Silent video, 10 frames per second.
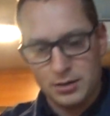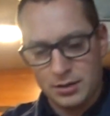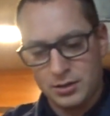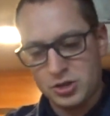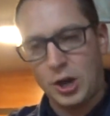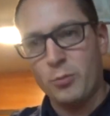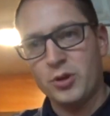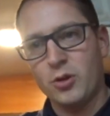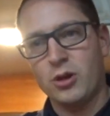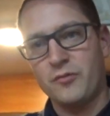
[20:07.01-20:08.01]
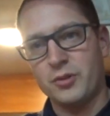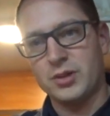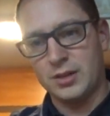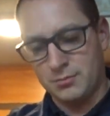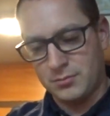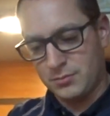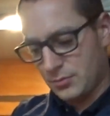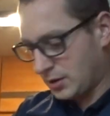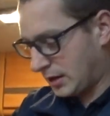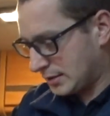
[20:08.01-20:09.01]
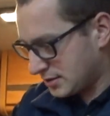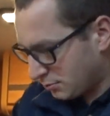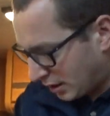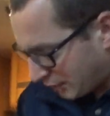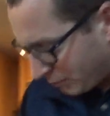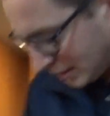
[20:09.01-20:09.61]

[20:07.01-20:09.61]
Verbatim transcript: äh, Schraubelöcher von der hm, hm. ganz normalen,